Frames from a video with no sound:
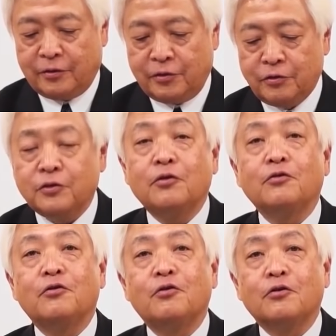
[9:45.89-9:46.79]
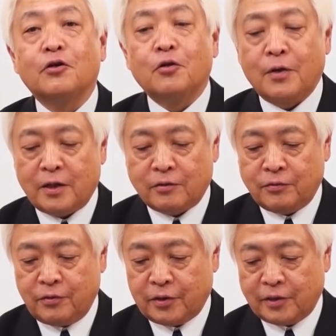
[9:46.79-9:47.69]
有料の方の
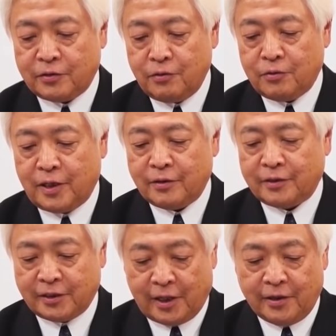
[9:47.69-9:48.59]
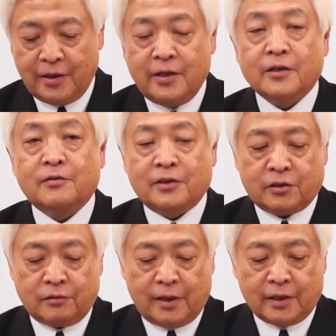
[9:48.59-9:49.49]
ワールドフォーキャストをご覧ください。詳
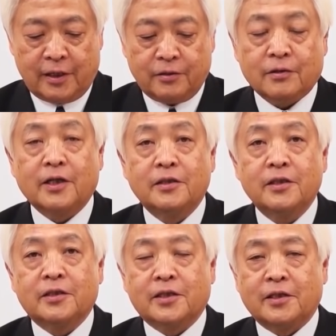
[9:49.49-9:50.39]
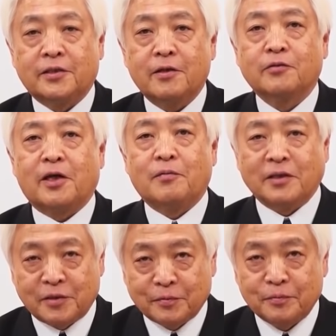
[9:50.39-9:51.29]
しくは概要欄に記載してござい
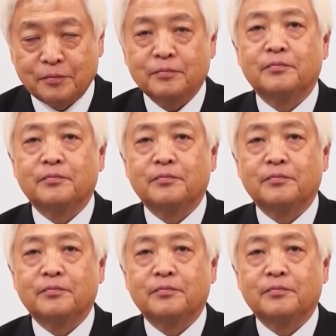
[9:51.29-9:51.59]
ます。